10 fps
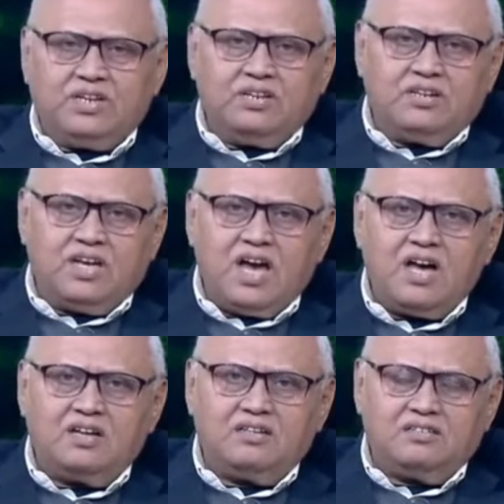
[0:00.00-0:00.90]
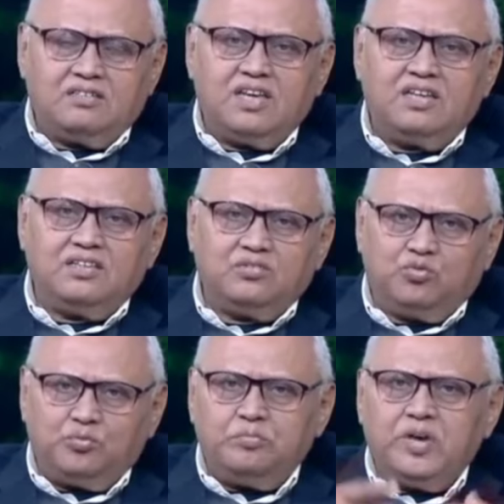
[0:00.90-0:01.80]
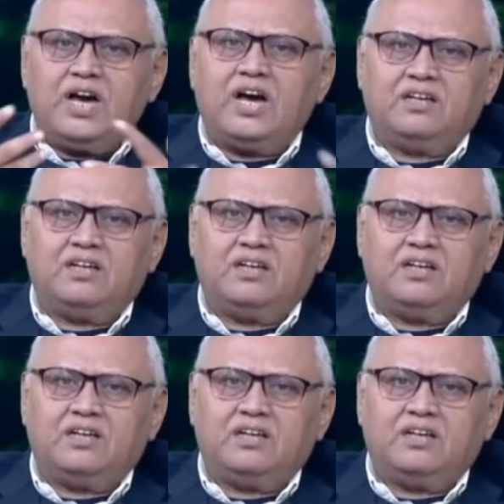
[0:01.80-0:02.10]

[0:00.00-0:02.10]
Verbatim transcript: एक नया नए रूप में